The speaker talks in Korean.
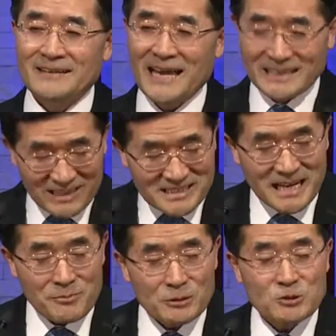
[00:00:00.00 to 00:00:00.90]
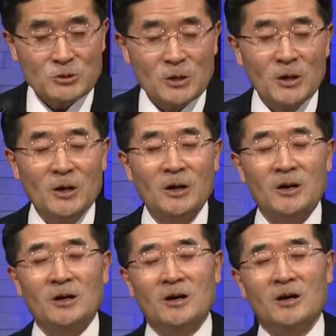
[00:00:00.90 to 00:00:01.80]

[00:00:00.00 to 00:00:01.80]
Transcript: 깨끗한 사람도 죽고